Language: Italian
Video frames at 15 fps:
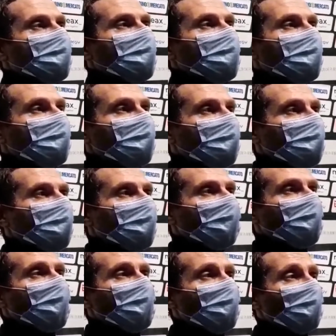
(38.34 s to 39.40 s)
e
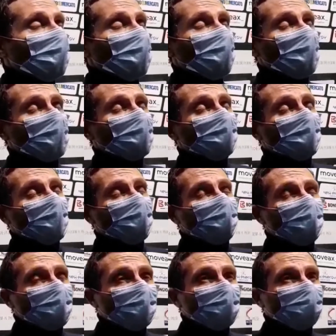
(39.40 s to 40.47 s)
capendo che ora il
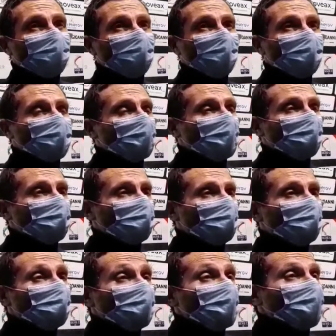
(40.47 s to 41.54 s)
tempo non ce n'è più,
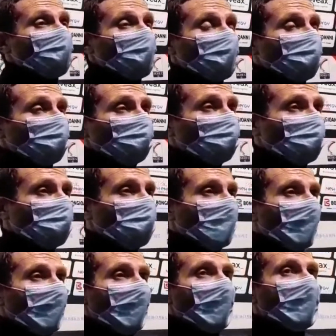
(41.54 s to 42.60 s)
bisogna fare i punti
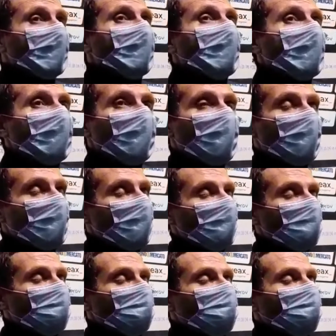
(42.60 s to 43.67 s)
e
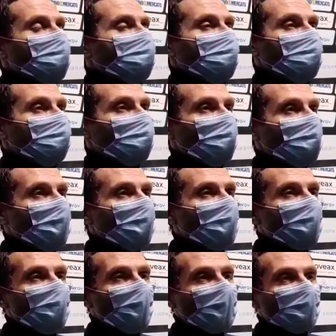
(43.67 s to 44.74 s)
quindi dobbiamo
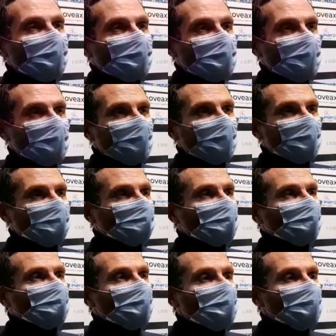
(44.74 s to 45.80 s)
focalizzare la nostra
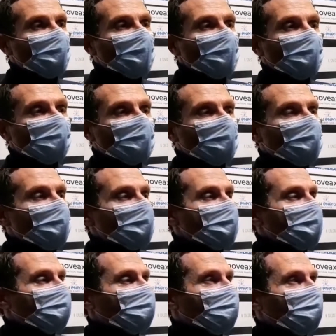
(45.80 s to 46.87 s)
attenzione, le nostre
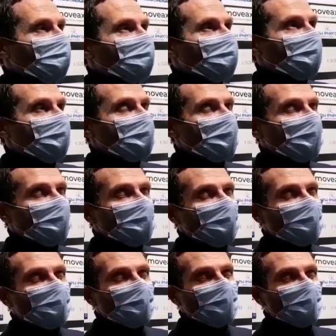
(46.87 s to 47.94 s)
forze su cercare il mai
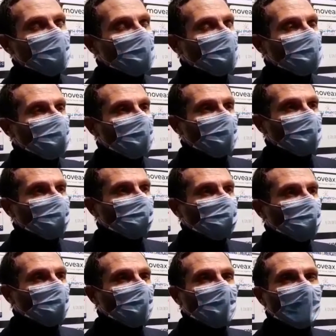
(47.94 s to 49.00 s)
possibile di fare
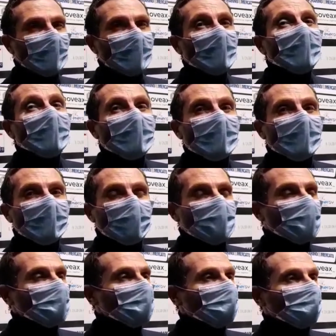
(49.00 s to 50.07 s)
punti
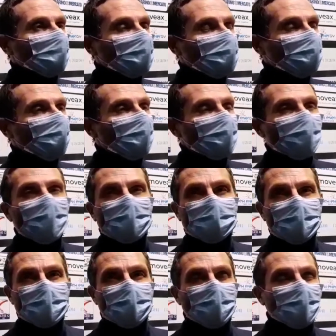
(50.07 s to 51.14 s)
già da, tra 5 e
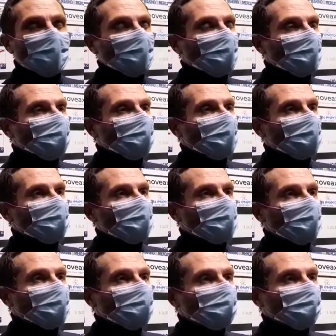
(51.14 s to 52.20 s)
6 giorni con la Ferrara
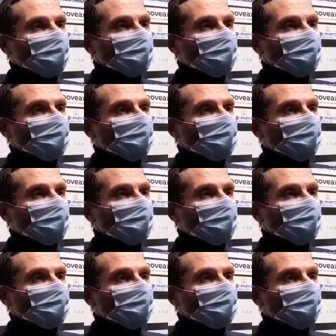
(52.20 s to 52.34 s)
Pisalò.